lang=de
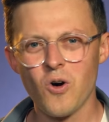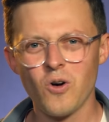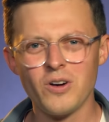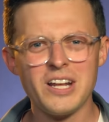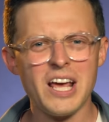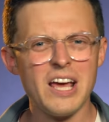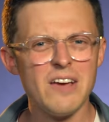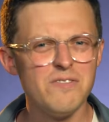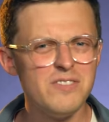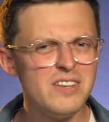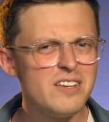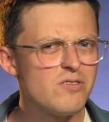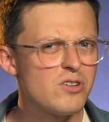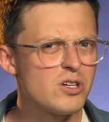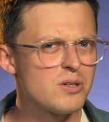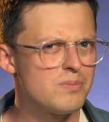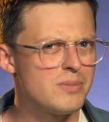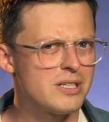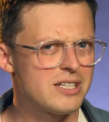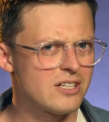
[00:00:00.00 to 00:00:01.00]
Und wie
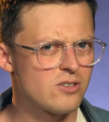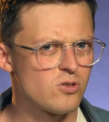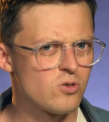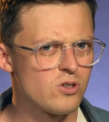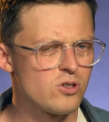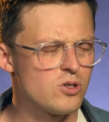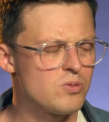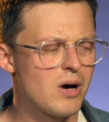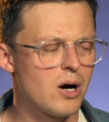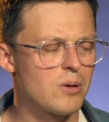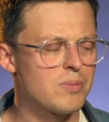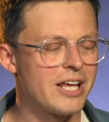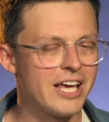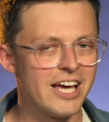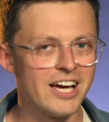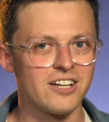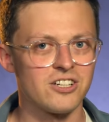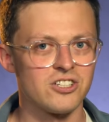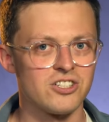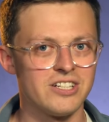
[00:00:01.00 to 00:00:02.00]
wird Methanol überhaupt
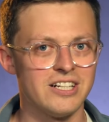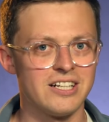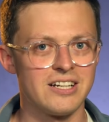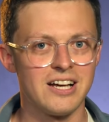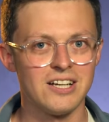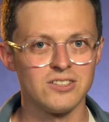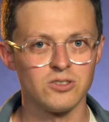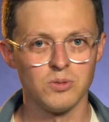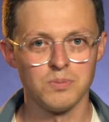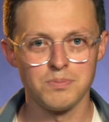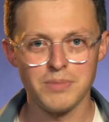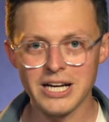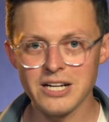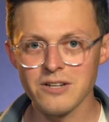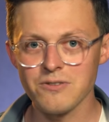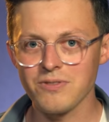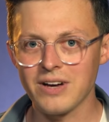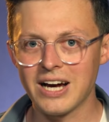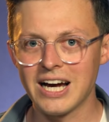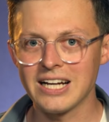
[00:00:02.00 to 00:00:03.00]
hergestellt? Also
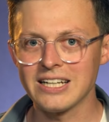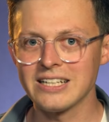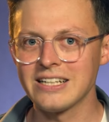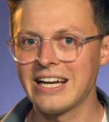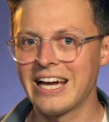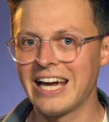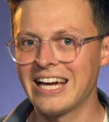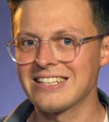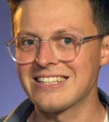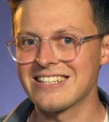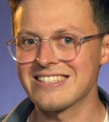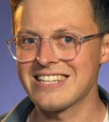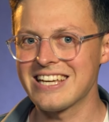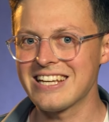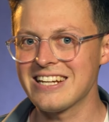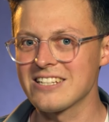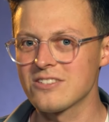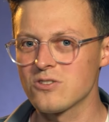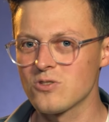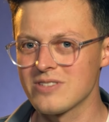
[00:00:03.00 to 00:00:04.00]
beide Fragen hängen
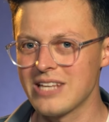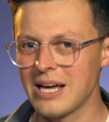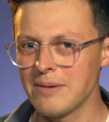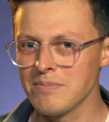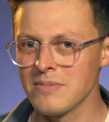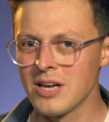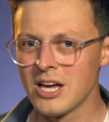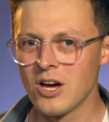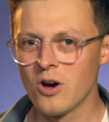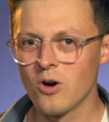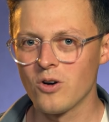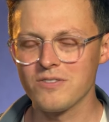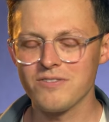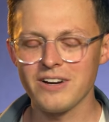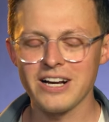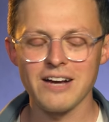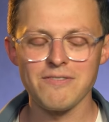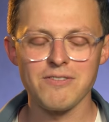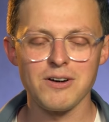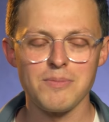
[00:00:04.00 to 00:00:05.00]
tatsächlich zusammen und
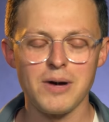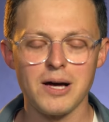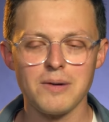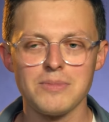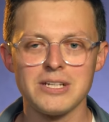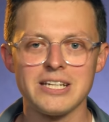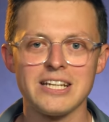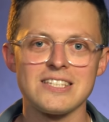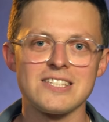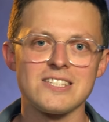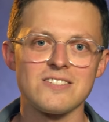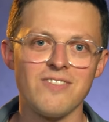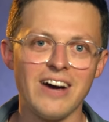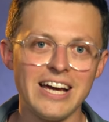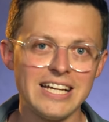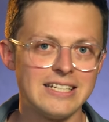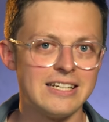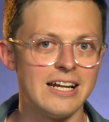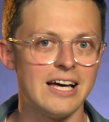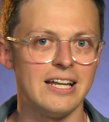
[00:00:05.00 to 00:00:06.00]
fangen einfach mal mit der
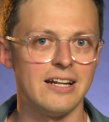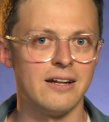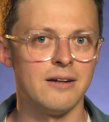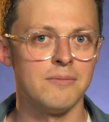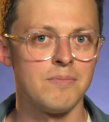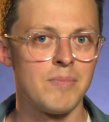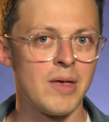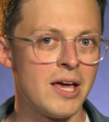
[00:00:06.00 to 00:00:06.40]
zweiten an.